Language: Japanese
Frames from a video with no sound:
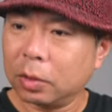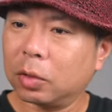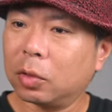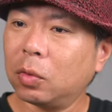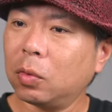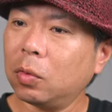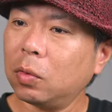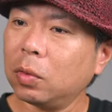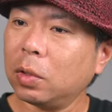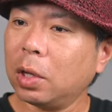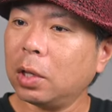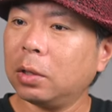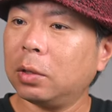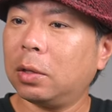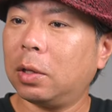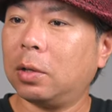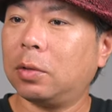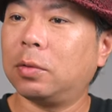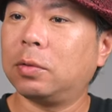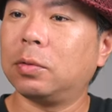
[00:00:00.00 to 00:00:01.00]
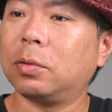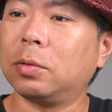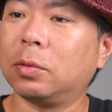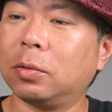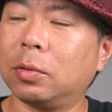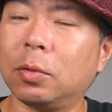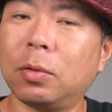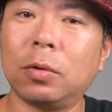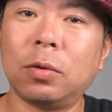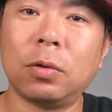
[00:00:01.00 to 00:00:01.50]
そうなってく
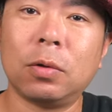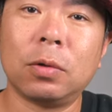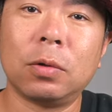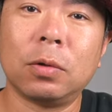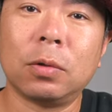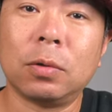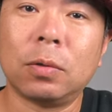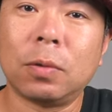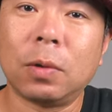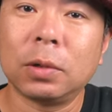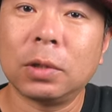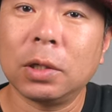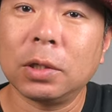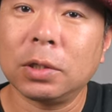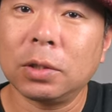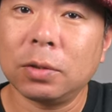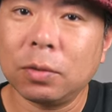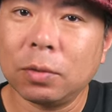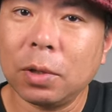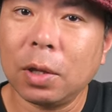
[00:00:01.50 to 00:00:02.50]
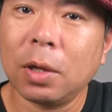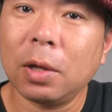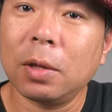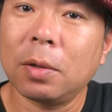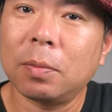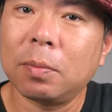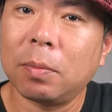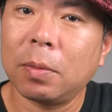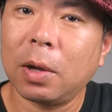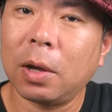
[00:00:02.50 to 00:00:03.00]
ると、私の
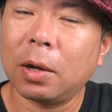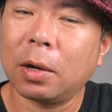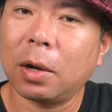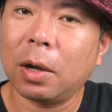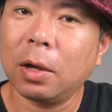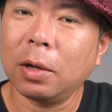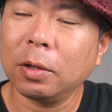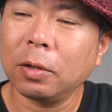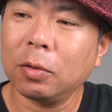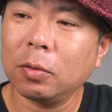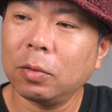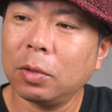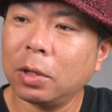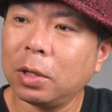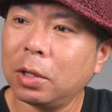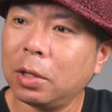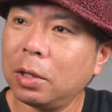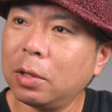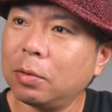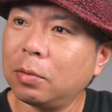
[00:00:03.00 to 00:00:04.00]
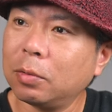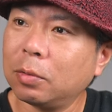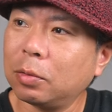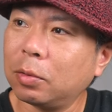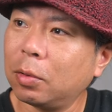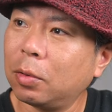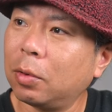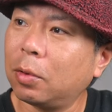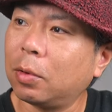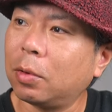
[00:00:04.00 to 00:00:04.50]
ね、まあ環境的に行く
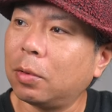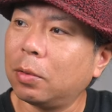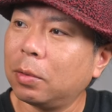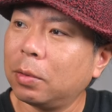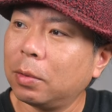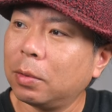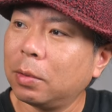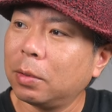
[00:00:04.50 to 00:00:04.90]
と、